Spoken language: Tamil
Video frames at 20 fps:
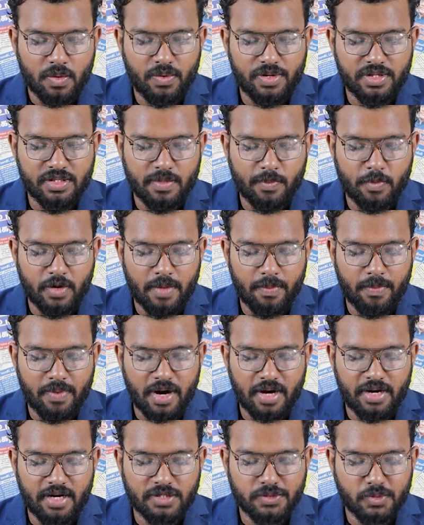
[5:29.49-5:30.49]
குறித்த
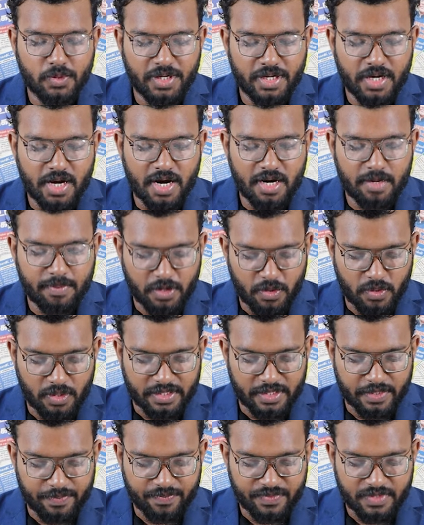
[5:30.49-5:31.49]
முறைப்பாட்டில்
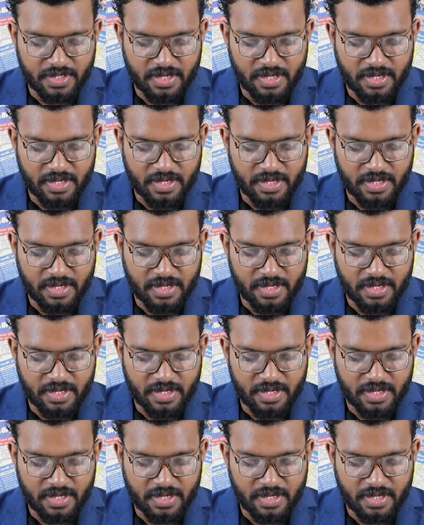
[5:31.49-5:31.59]
சுட்டிக்காட்டப்பட்டுள்ளது